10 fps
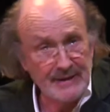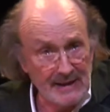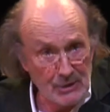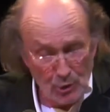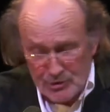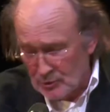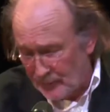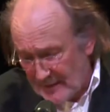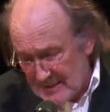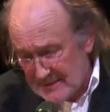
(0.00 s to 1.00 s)
Der
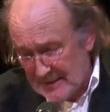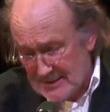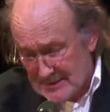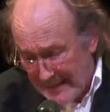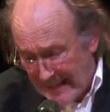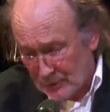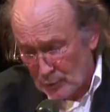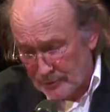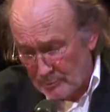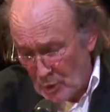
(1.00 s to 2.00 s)
Yusuf ist jetzt matt
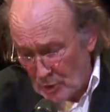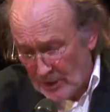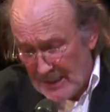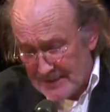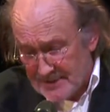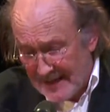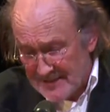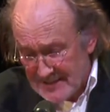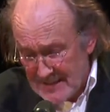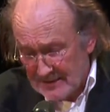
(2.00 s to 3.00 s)
und müd, zwar
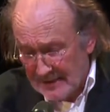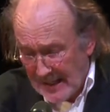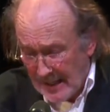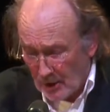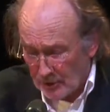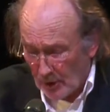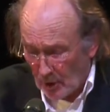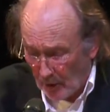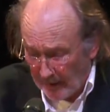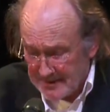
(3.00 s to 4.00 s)
singt er auch
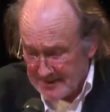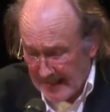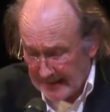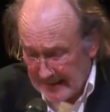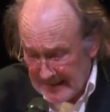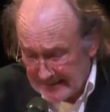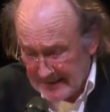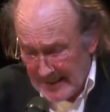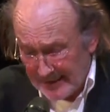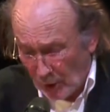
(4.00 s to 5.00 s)
noch heut sein
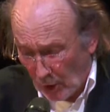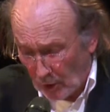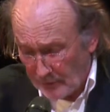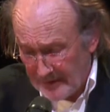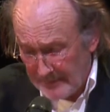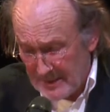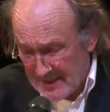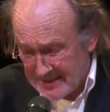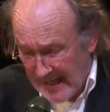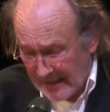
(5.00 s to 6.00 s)
Lied, doch wie
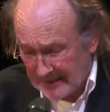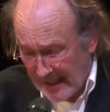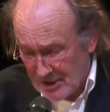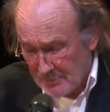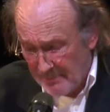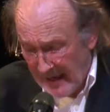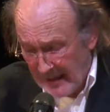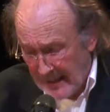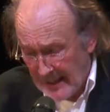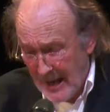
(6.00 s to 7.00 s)
mir sagt ein
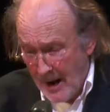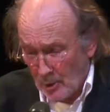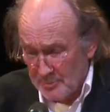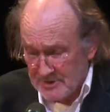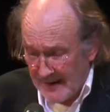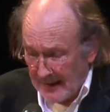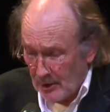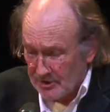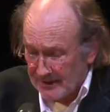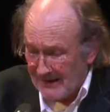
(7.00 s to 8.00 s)
Späher um zwei
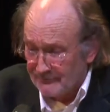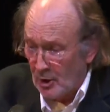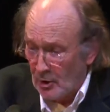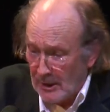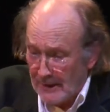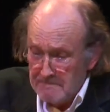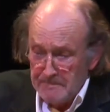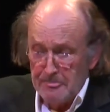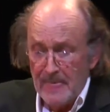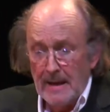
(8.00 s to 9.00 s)
Oktaven höher
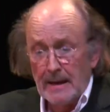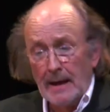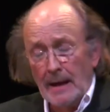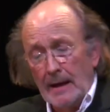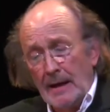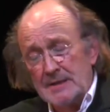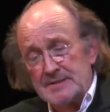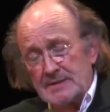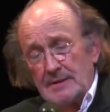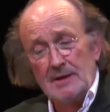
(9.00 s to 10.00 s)

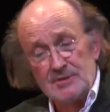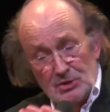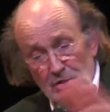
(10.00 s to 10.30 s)
es, ist